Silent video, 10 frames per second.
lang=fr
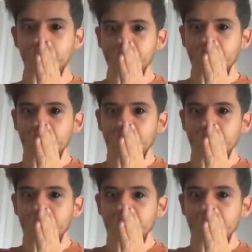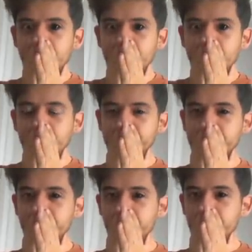oh, Mon
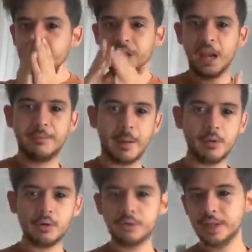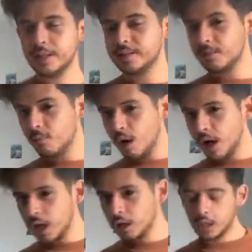dieu J'arrive pas à me reconnaître, c'est moi
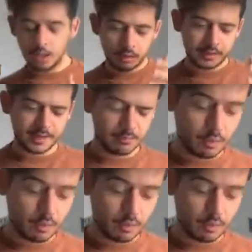là Ah ouais, c'est moi.